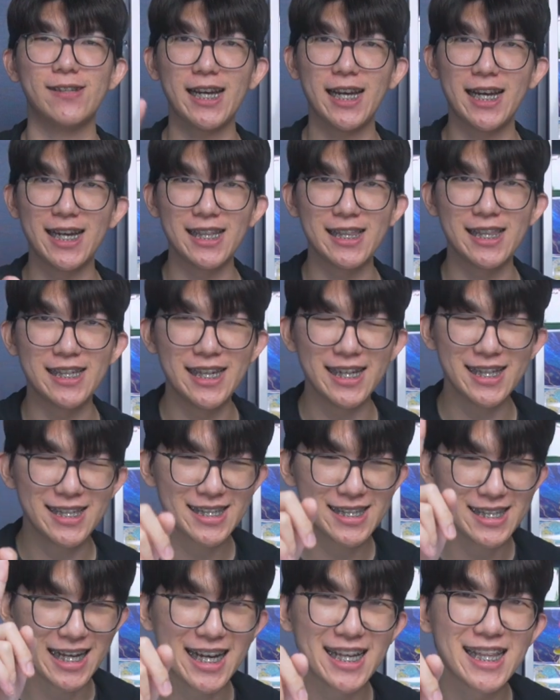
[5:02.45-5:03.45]

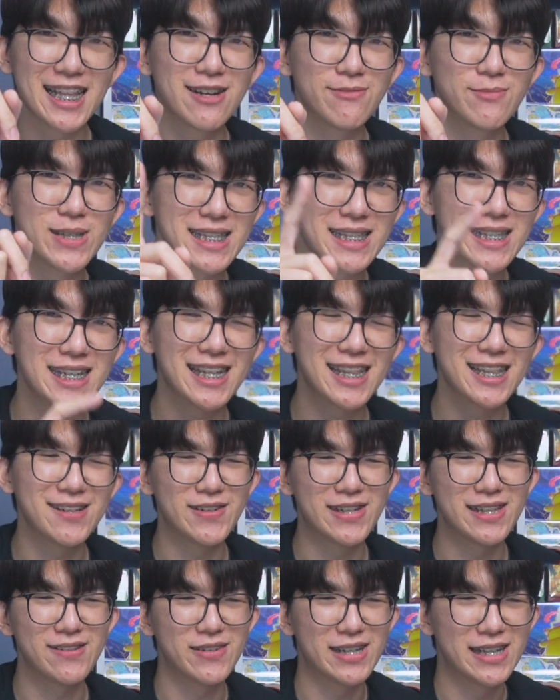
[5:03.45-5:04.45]
Kalian salah besar,
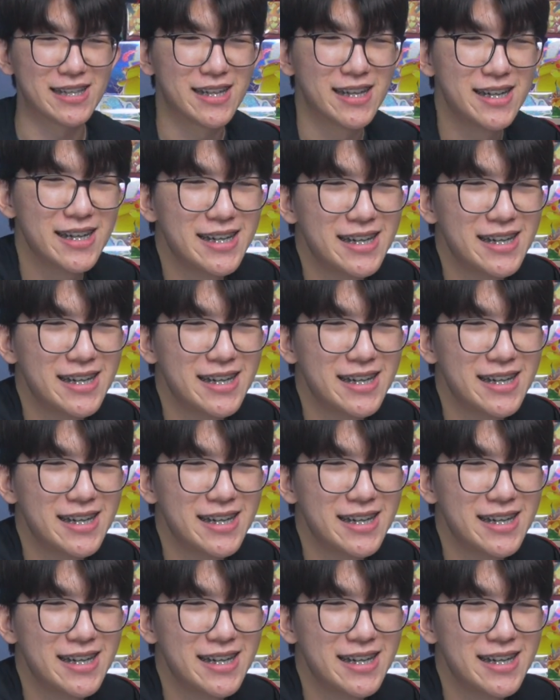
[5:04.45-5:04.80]
teman-teman.